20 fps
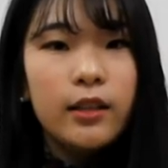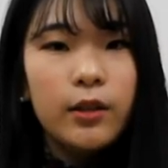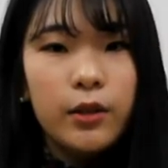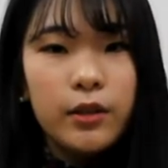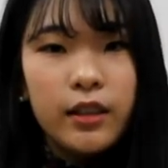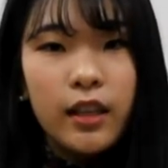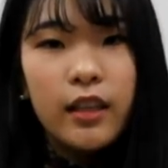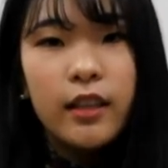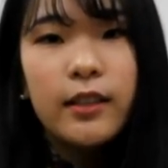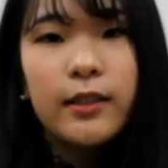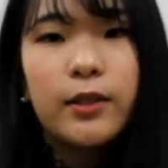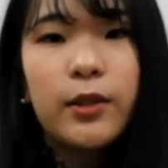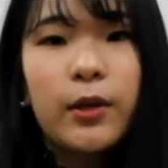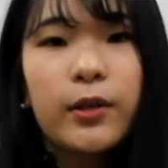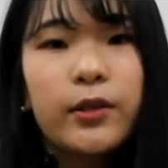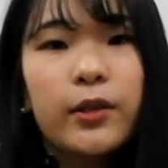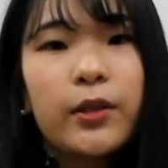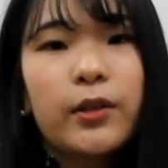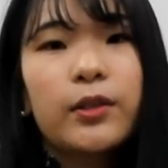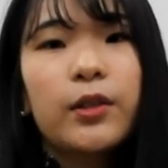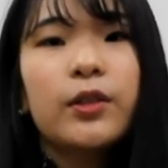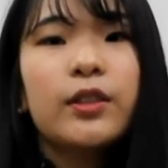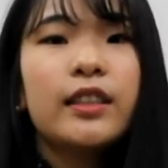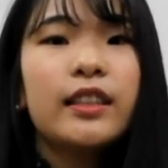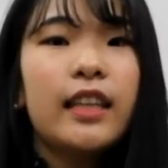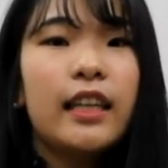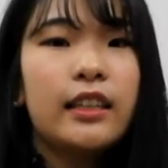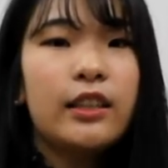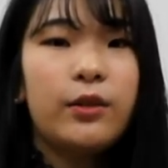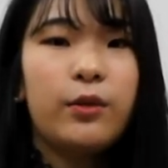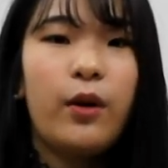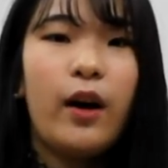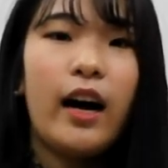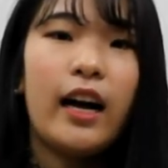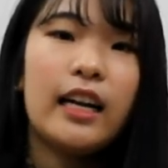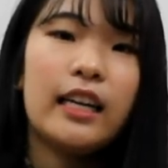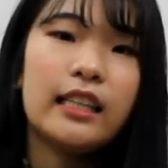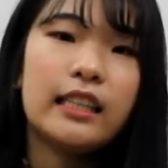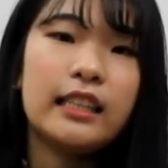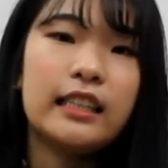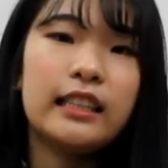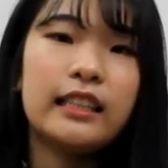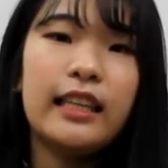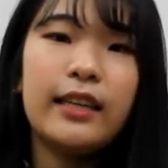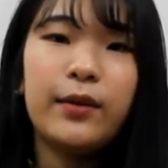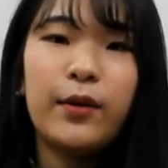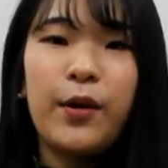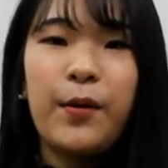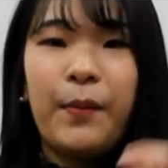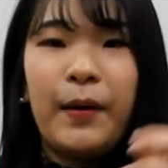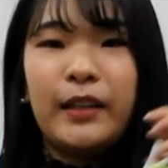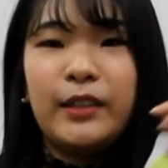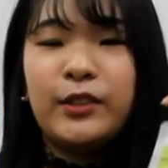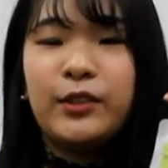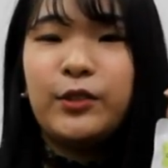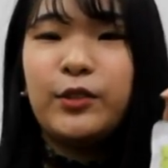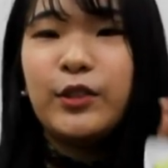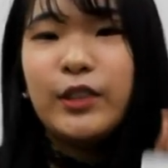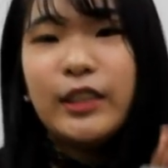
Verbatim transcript: 설탕을 전혀 섞지 않은 과일 그대로의 맛을